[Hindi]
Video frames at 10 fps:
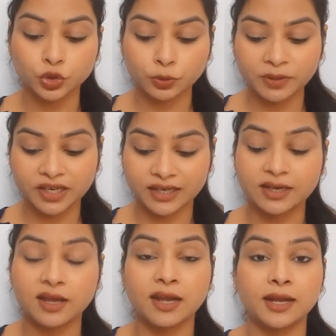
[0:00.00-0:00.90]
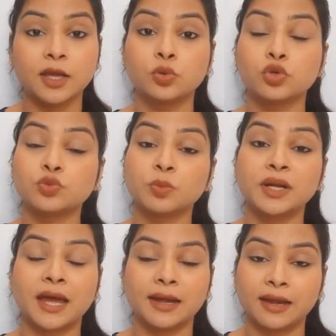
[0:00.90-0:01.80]
तो बनाना डालना है उसमें
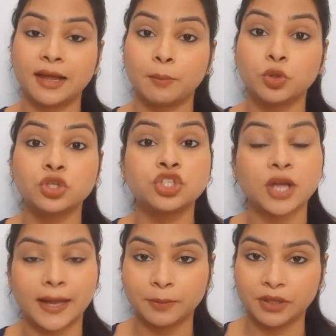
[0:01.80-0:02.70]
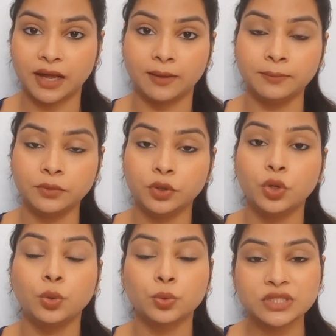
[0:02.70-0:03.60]
डालना है आपको चार बादाम
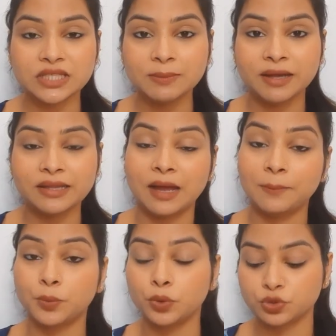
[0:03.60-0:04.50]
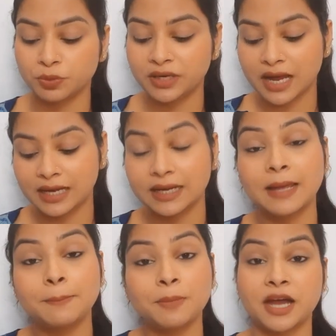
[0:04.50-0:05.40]
उसके बाद आपको उसमें डालना
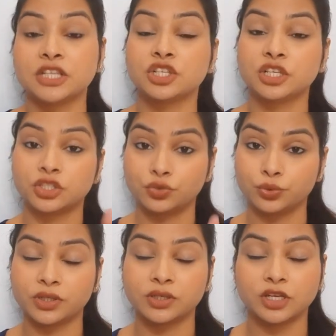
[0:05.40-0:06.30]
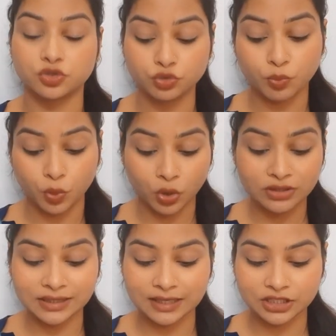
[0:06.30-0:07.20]
है पाँच खजूर खजूर बहुत
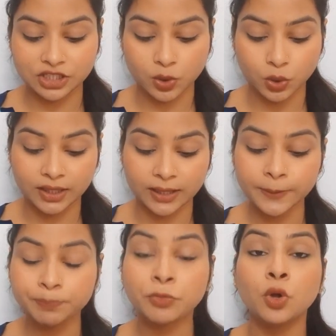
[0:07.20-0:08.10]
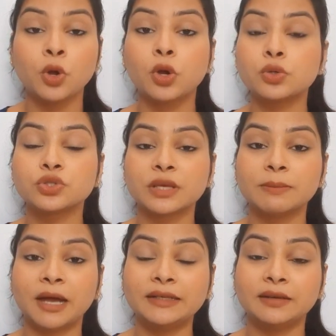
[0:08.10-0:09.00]
ज़्यादा अच्छा होता है और उसके
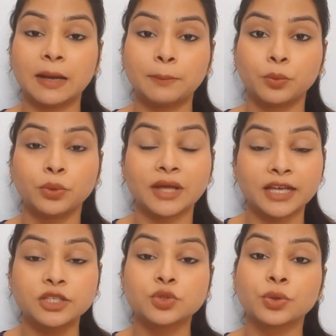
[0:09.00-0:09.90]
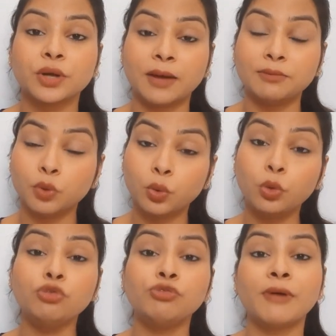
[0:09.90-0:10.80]
बाद आपको 250 ग्राम
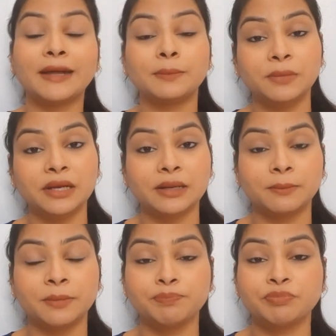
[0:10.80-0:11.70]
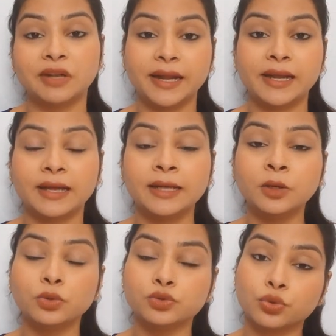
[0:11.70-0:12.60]
होल फैट मिल्क लेना है
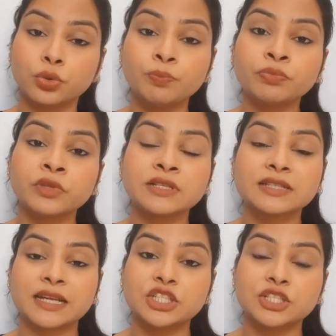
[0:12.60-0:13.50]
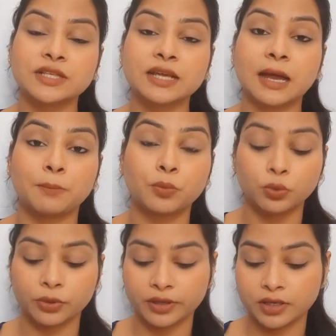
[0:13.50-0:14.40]
और उसको सारी चीज़ें आपको